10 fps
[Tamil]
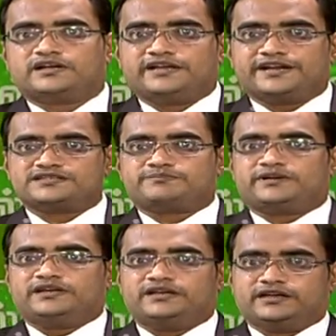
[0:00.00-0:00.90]
கிளியரன்ஸ்
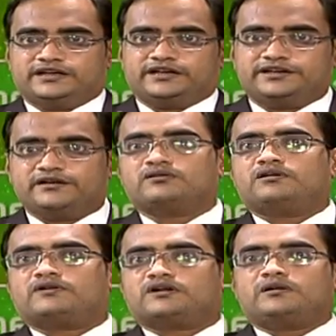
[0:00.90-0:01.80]
பண்ணி
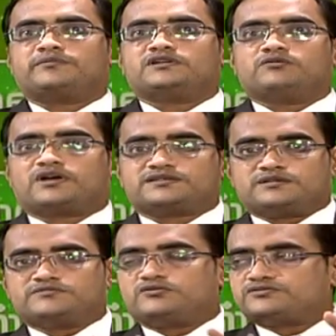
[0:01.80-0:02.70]
இந்தியாவுக்குள்ளே வரணும் அப்படின்னா ஒரு
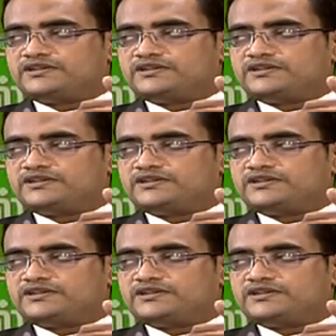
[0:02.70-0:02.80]
கஸ்டம்ஸ் ஹவுஸ்